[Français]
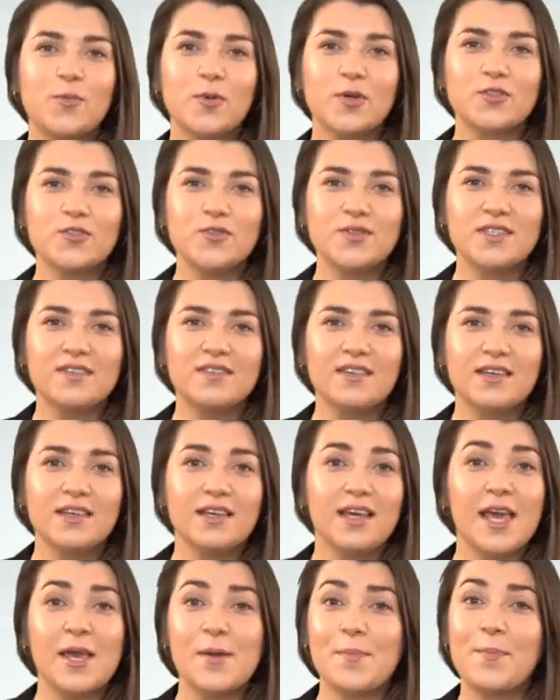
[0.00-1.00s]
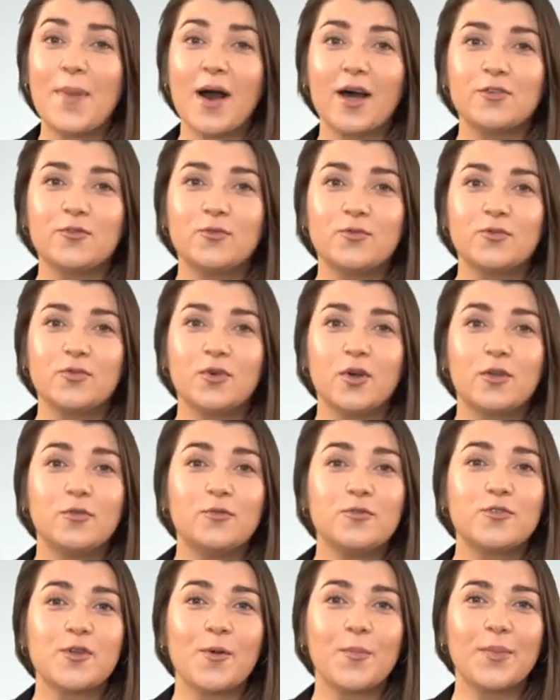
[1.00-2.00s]
opportunité est partout.
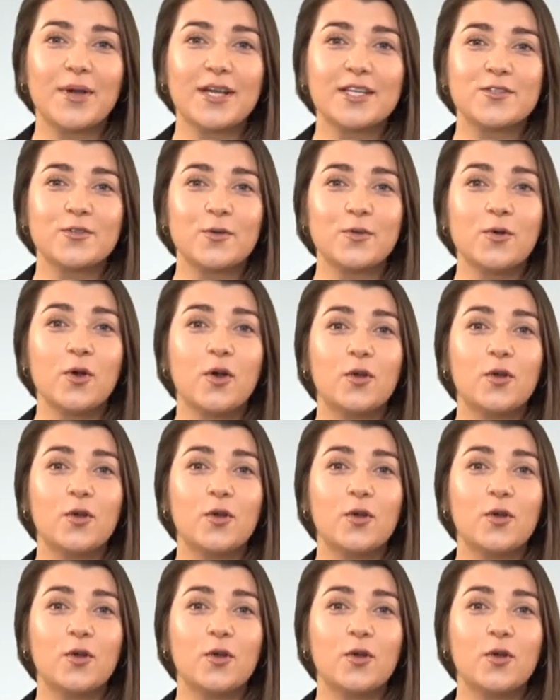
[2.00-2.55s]
Nous sommes présents